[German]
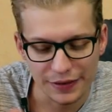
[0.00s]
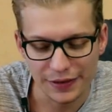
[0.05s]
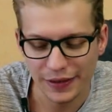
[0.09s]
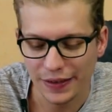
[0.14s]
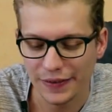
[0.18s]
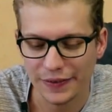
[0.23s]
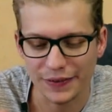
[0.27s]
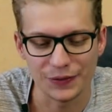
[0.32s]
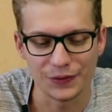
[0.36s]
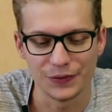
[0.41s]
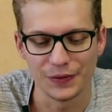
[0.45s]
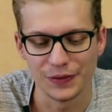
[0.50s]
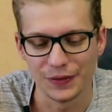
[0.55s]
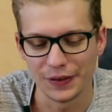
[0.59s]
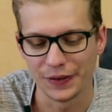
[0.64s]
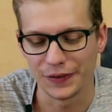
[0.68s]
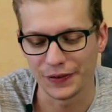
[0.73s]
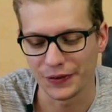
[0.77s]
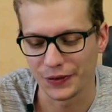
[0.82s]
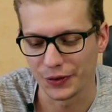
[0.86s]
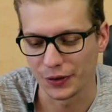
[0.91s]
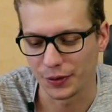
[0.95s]
Das
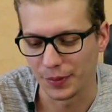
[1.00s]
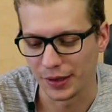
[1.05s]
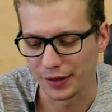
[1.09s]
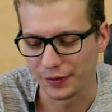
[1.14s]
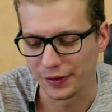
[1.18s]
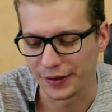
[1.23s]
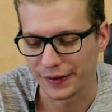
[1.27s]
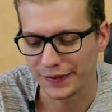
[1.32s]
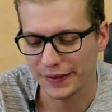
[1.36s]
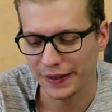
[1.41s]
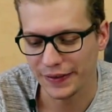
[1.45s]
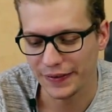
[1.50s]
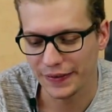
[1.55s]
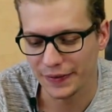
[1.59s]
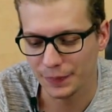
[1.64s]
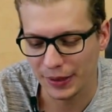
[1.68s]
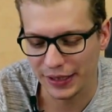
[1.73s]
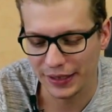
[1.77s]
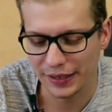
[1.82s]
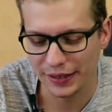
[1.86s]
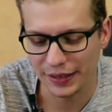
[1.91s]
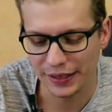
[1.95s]
ist doch mal was. Das ist
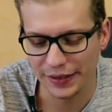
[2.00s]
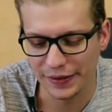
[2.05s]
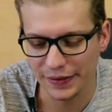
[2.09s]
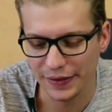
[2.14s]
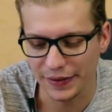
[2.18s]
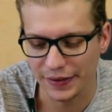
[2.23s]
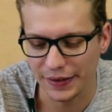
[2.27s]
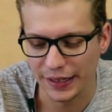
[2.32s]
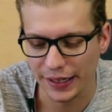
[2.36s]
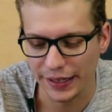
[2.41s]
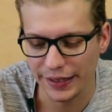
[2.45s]
mal eine richtig